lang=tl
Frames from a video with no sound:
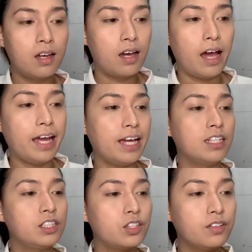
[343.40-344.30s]
Ayan,
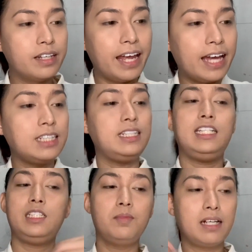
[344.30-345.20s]
so next is
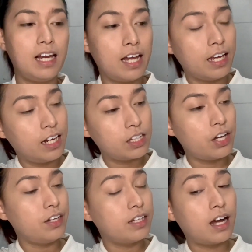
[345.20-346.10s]
maglalagay na tayo
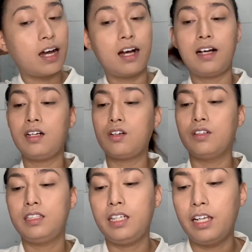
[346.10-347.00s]
ng
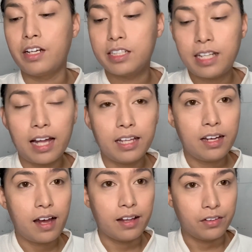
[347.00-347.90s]
concealer sa ating
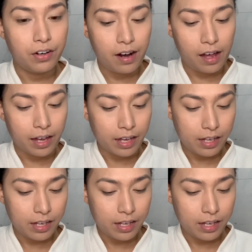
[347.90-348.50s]
under eye.